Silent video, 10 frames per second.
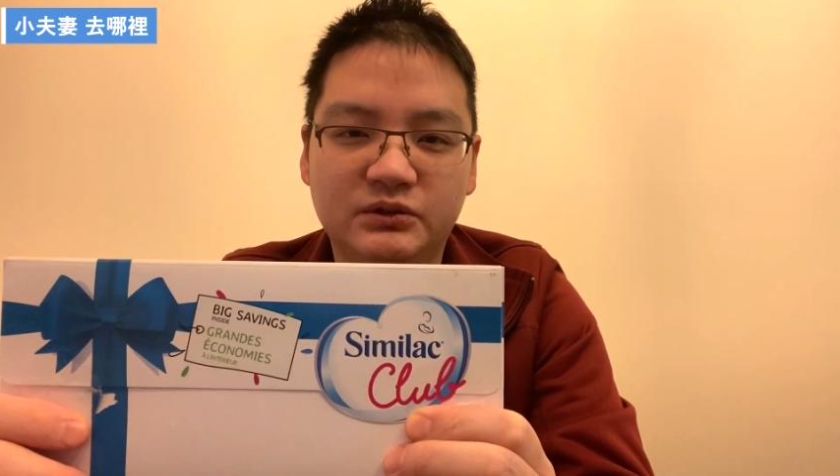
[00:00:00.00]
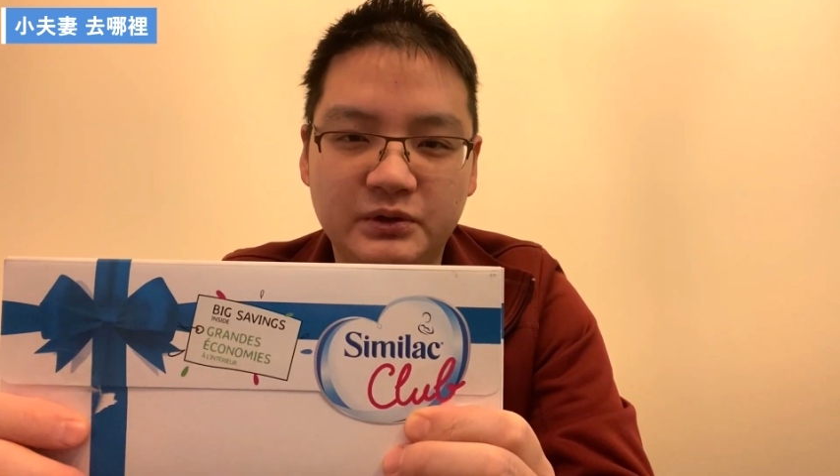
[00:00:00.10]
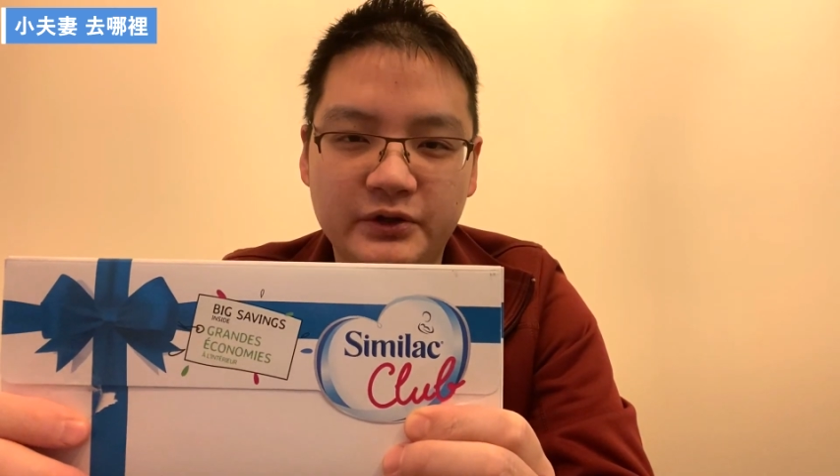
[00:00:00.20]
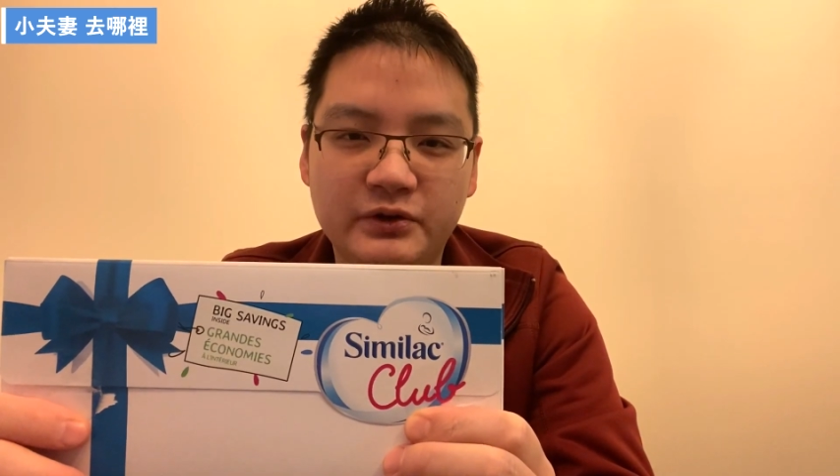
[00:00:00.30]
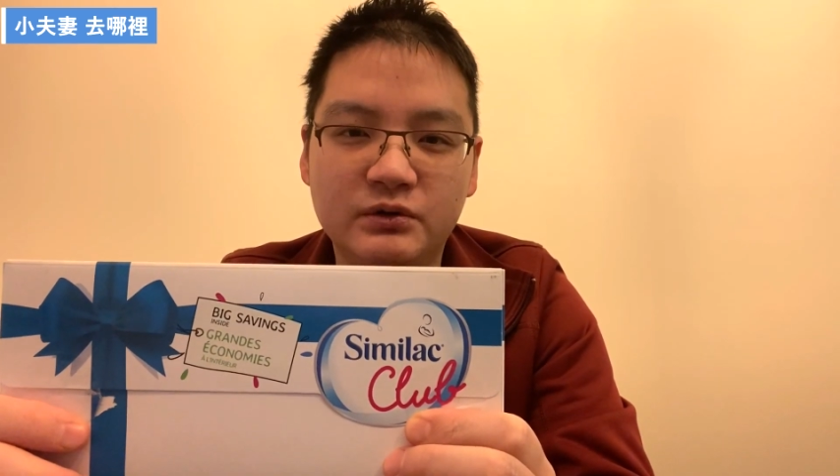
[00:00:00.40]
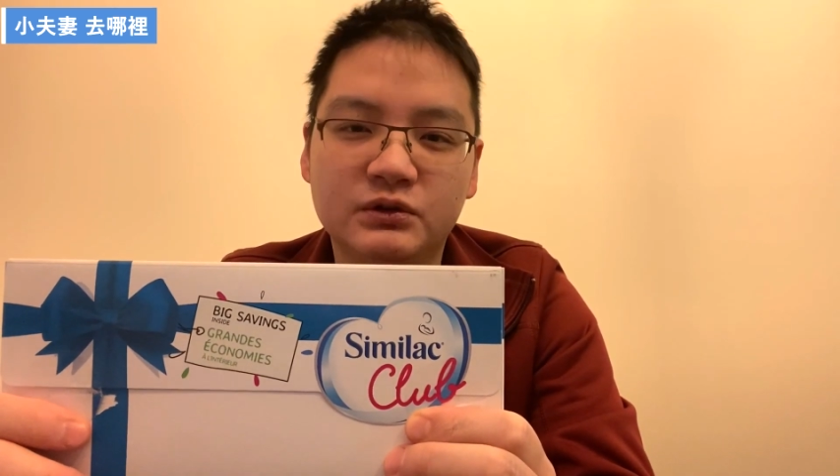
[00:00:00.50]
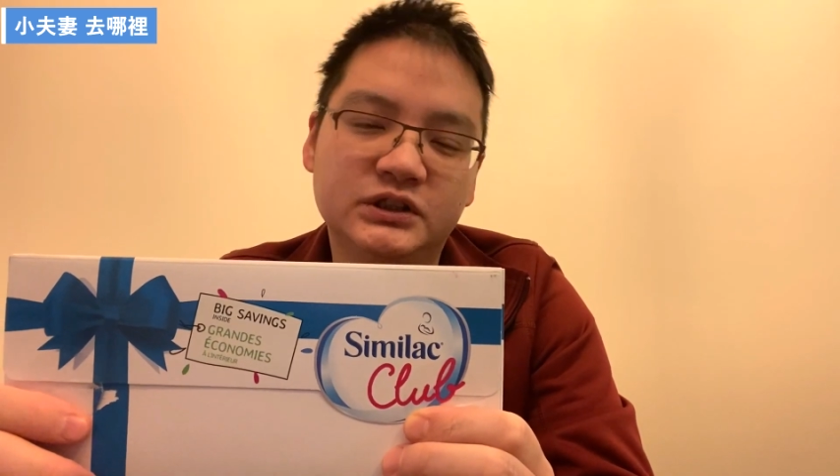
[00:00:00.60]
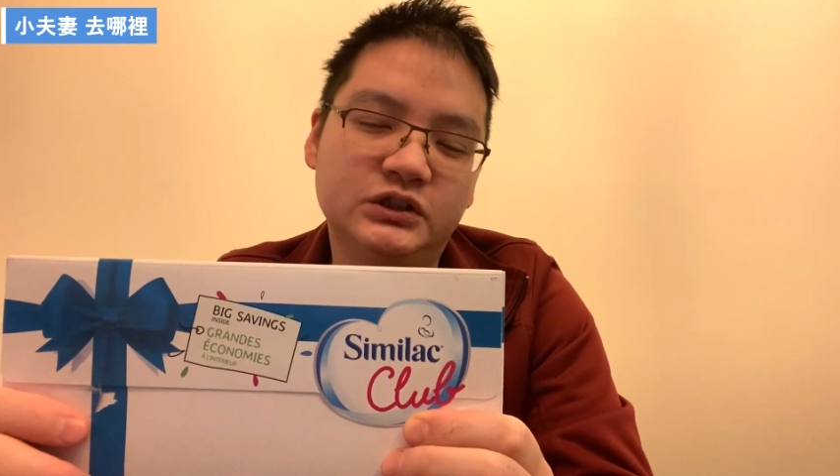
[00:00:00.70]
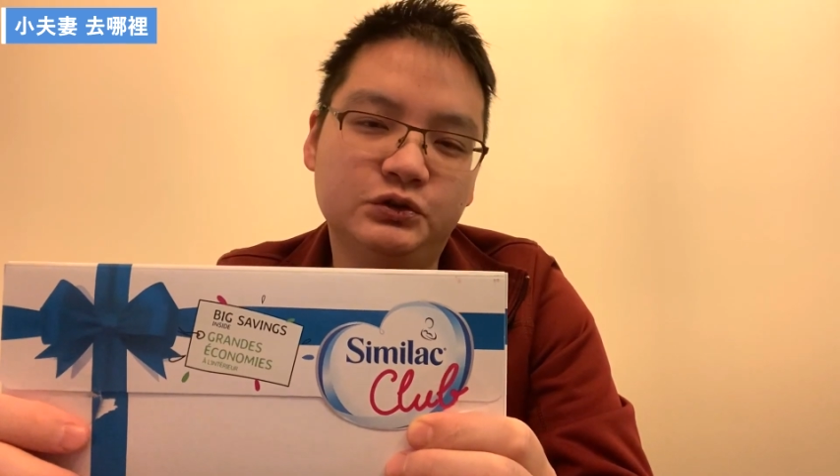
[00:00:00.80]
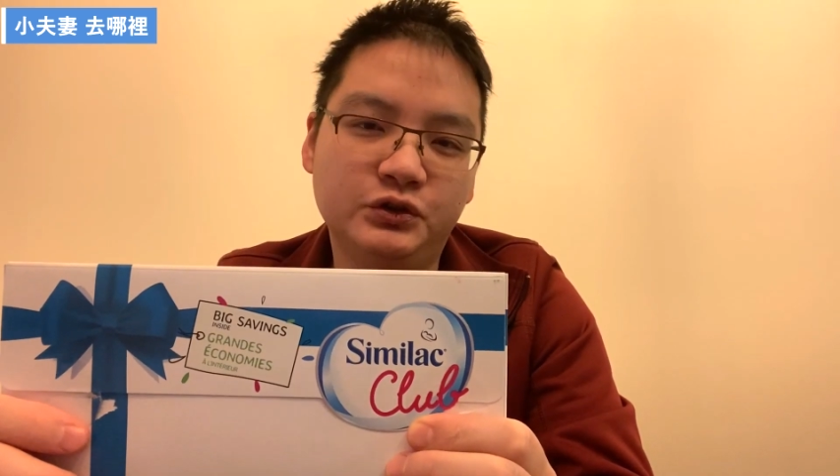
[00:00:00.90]
的会员
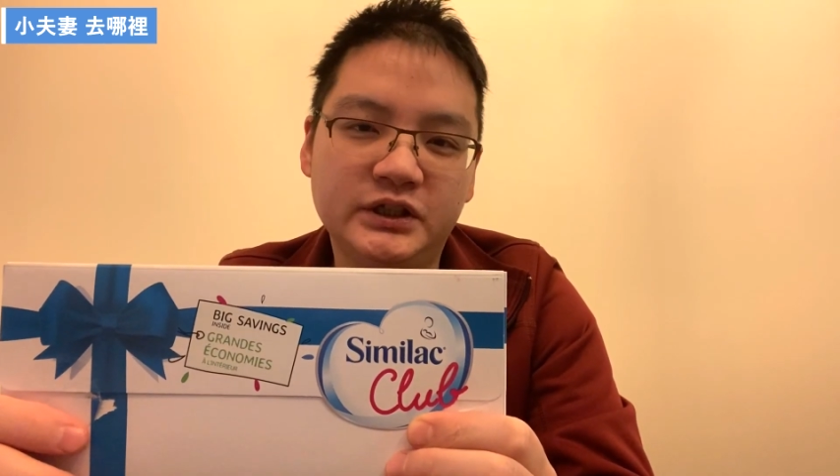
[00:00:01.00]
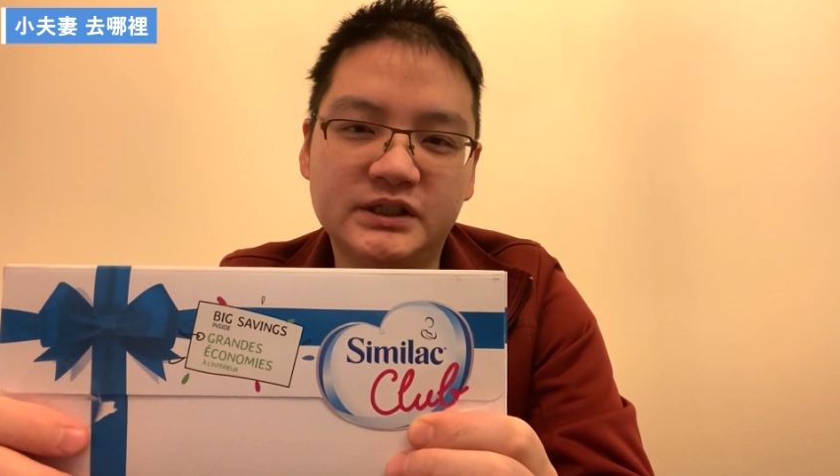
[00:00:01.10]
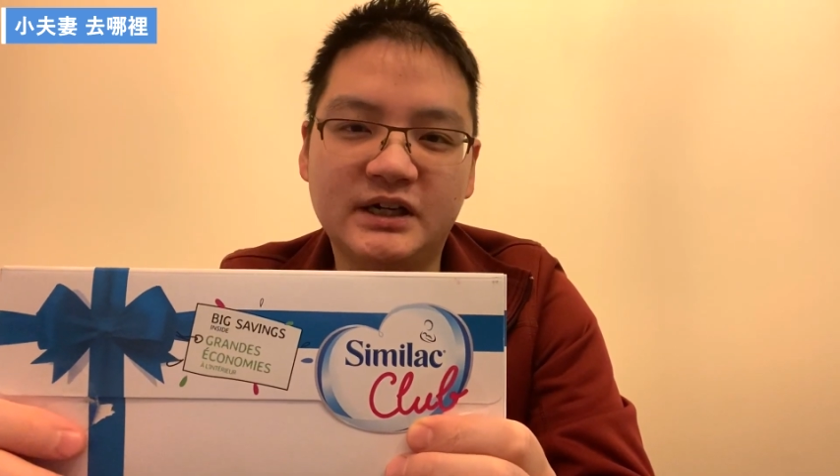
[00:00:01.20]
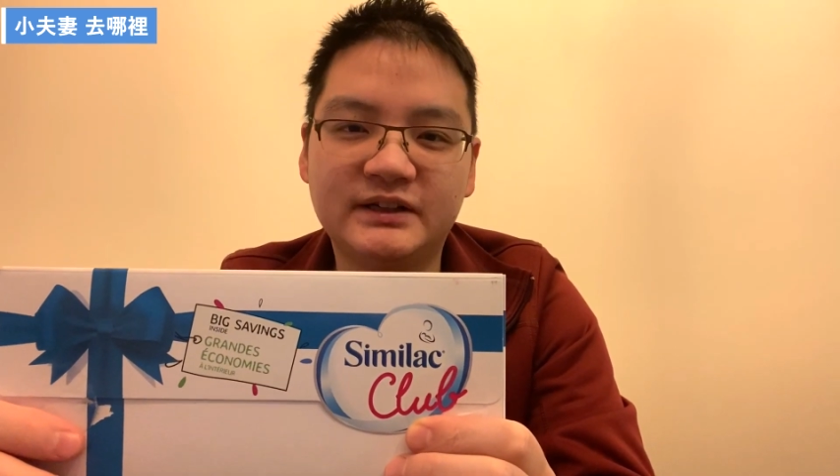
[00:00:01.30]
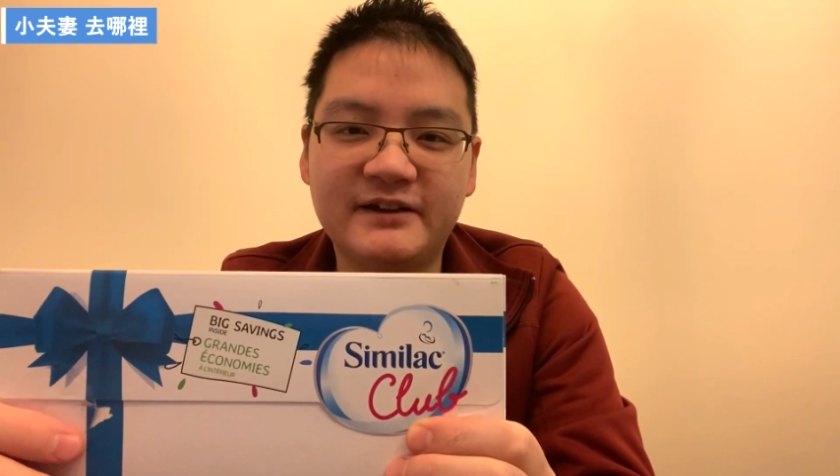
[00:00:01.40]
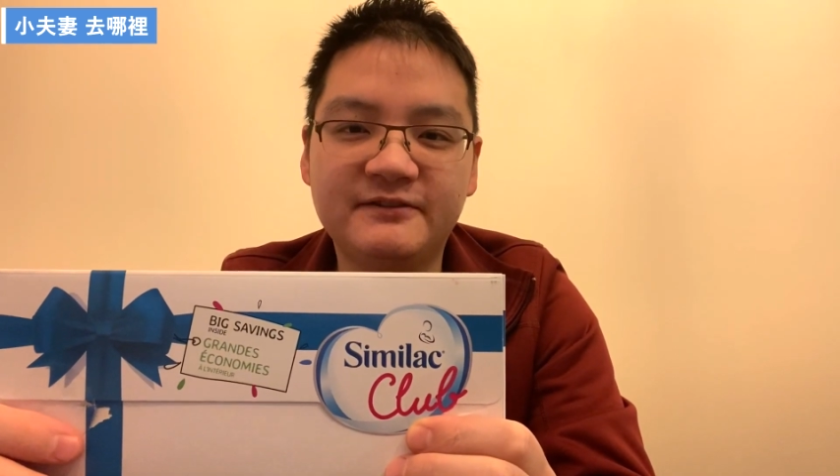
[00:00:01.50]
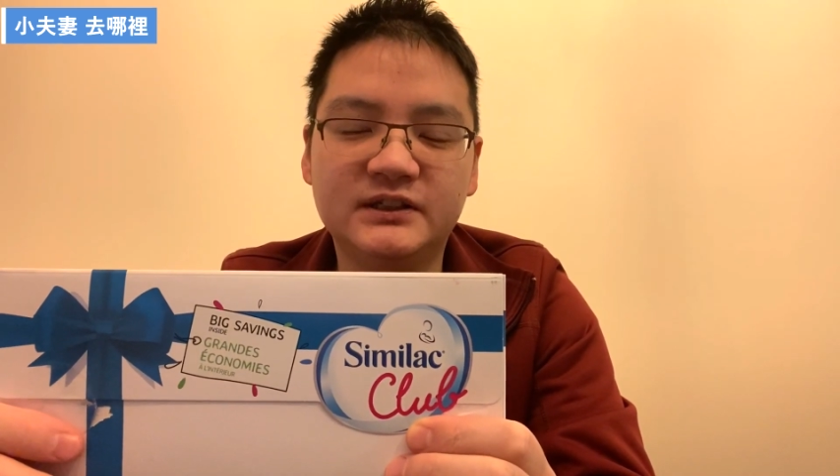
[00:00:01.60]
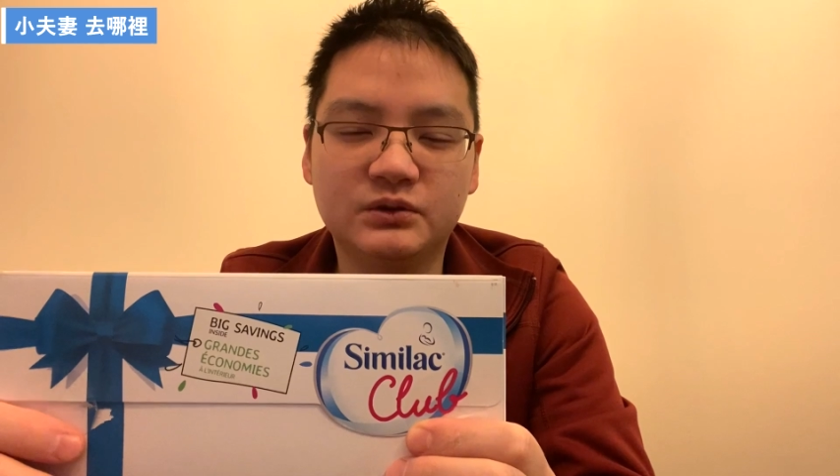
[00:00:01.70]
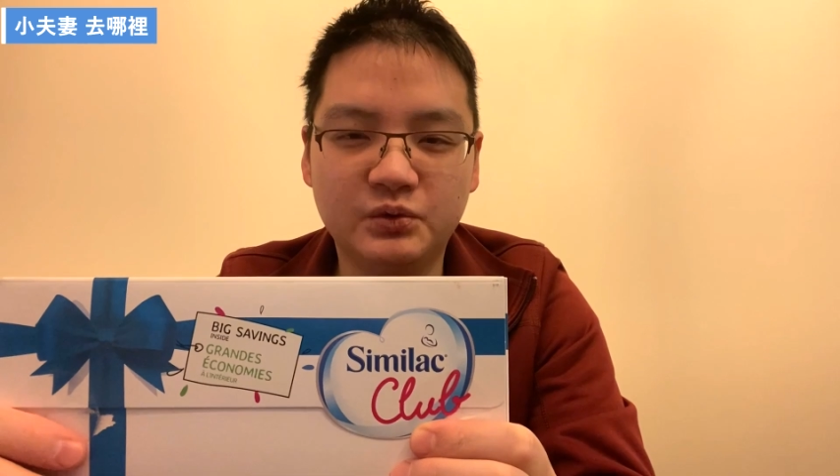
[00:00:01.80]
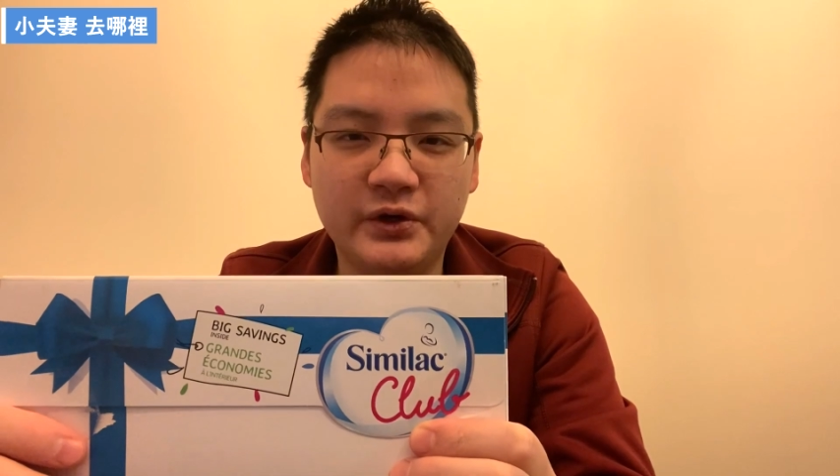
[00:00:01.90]
或者是雀巢奶
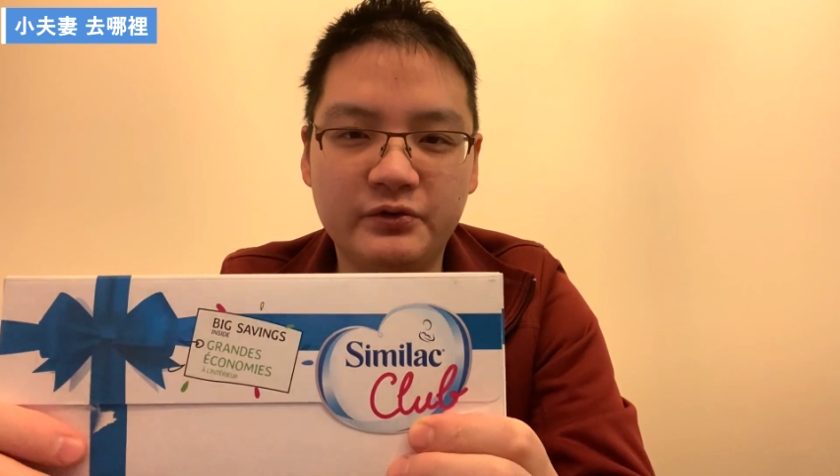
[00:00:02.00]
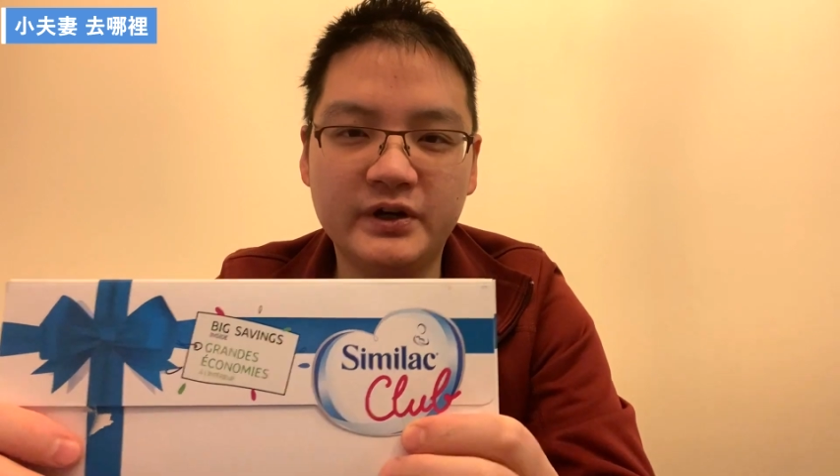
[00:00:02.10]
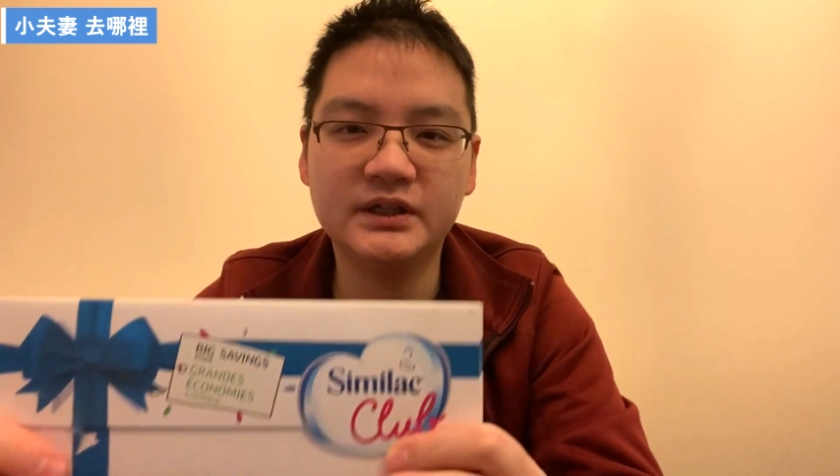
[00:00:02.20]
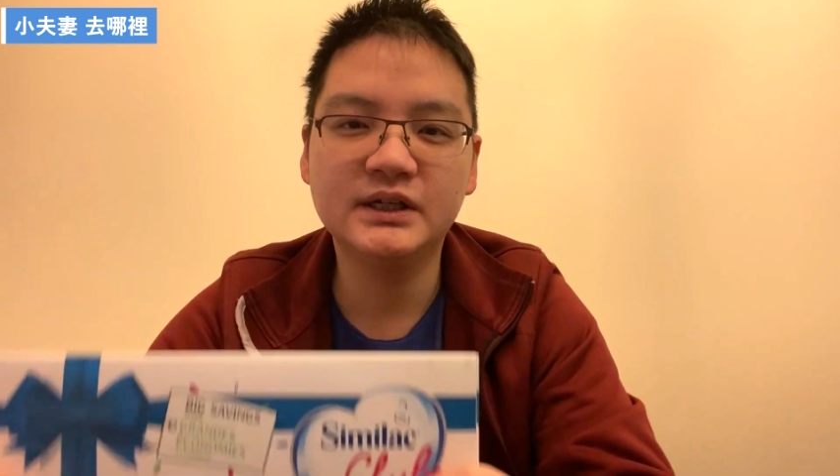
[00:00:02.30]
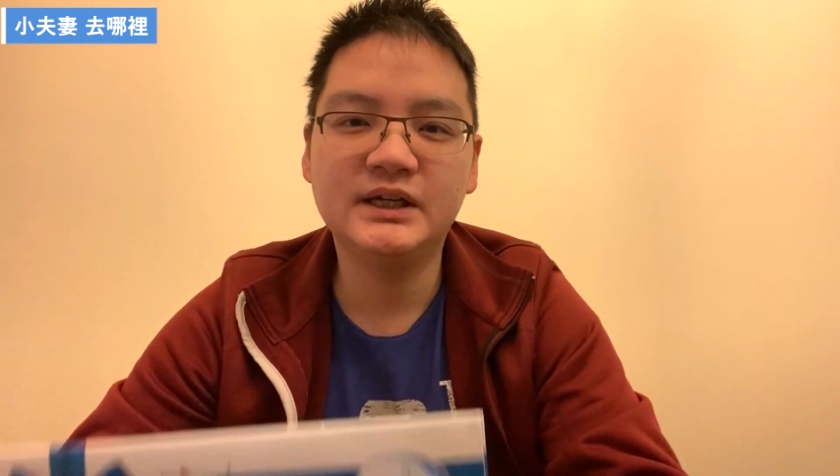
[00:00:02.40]
粉的会员，